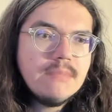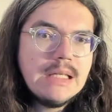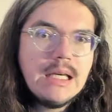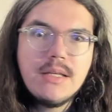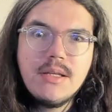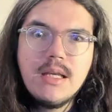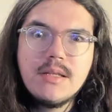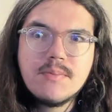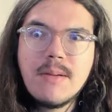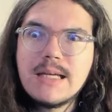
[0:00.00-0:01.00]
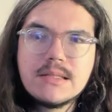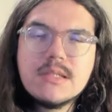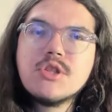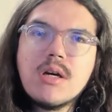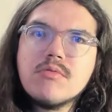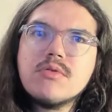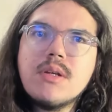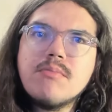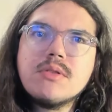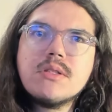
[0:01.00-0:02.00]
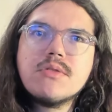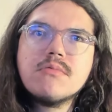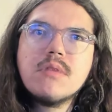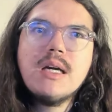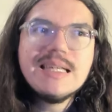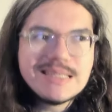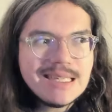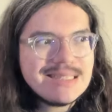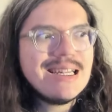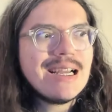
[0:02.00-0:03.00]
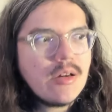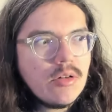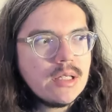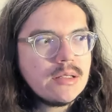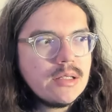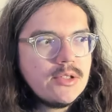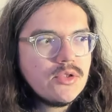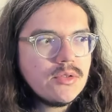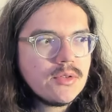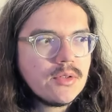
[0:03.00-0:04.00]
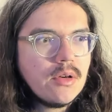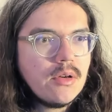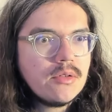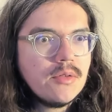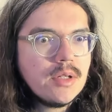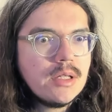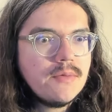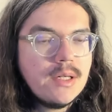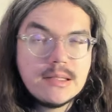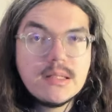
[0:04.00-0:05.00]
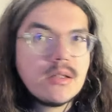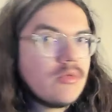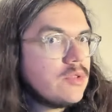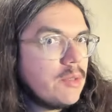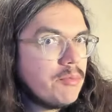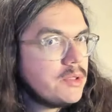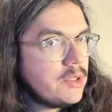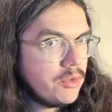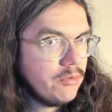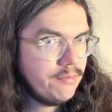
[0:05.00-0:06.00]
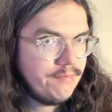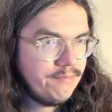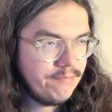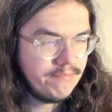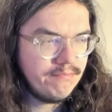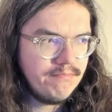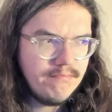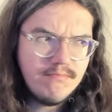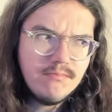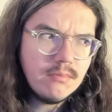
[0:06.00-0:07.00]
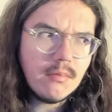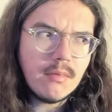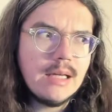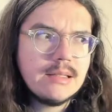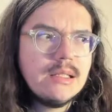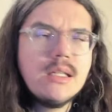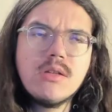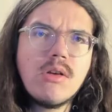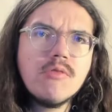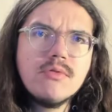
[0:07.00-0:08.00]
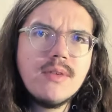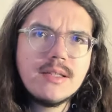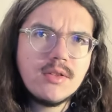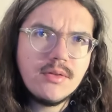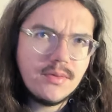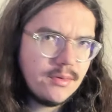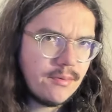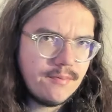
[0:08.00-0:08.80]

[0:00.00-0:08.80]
et il se place déjà en deuxième position. Ça, c'est la grande intelligence de Van Velde, c'est d'être en deuxième position. S'il est dans la route Vlasov,